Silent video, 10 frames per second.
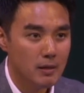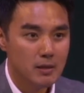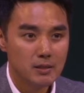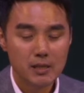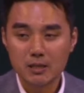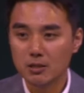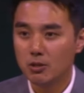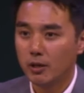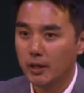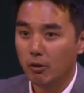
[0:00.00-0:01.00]

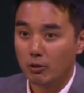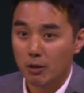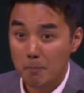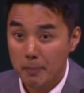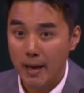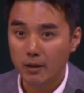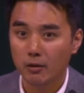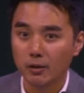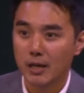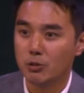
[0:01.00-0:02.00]
실질적인 어떤
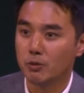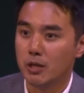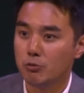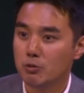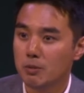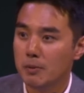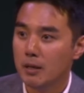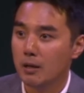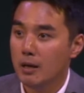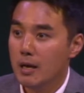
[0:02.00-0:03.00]
배경을 가지고
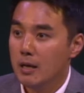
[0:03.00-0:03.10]
예수님이